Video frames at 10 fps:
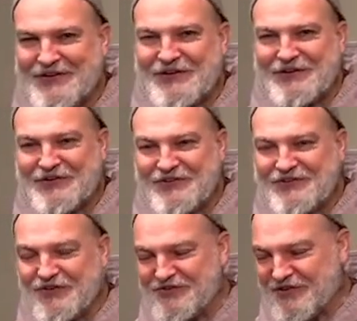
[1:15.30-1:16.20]
und
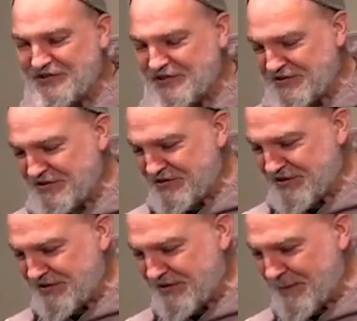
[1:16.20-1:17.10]
Gott sei Dank
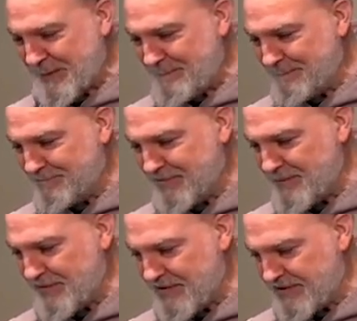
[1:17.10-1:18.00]
ähm,
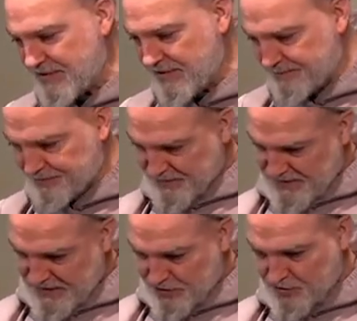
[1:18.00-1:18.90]
immer wieder
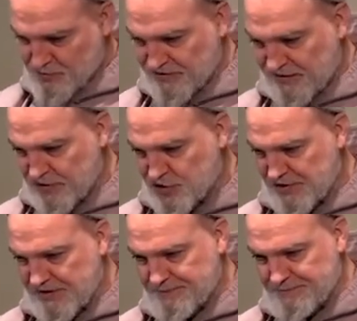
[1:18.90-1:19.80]
auch Musik
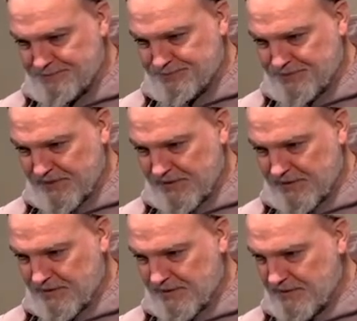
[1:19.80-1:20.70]
geschrieben.
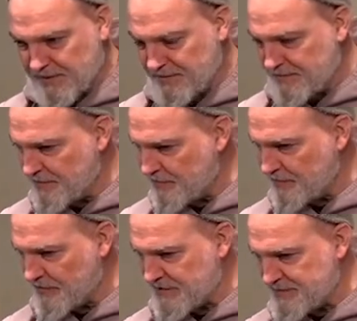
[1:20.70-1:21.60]
Äh,
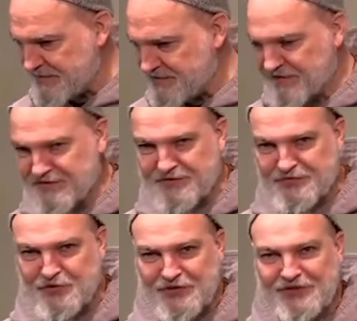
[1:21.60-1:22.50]
ich bin sehr, sehr
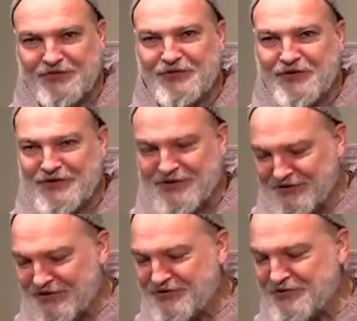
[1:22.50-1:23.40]
froh, dass wir hier
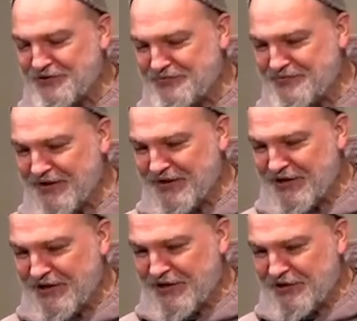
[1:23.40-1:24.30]
sein dürfen.
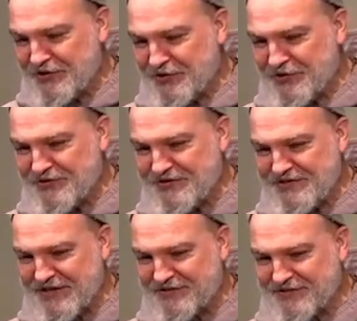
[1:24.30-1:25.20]
Und
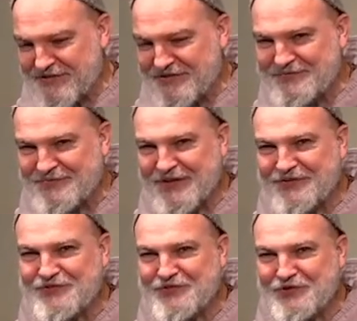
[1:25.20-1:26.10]
jetzt,
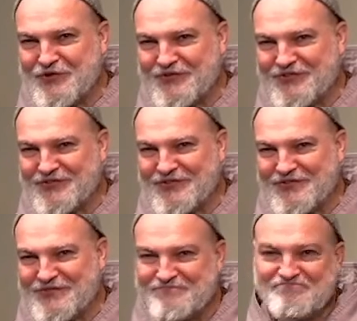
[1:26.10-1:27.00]
dass du uns,
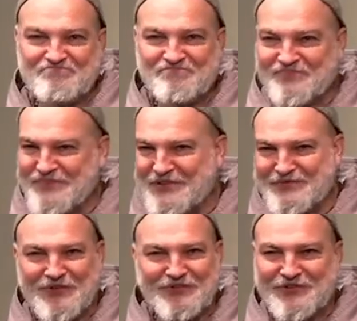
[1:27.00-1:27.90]
ich
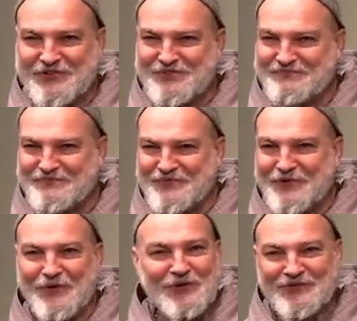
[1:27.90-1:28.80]
weiß nicht,
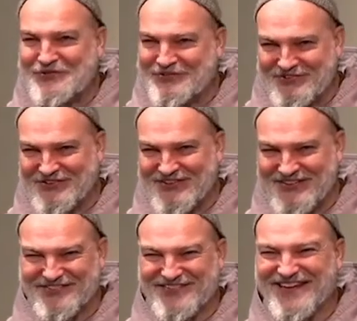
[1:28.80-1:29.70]
irgendwas erzählst.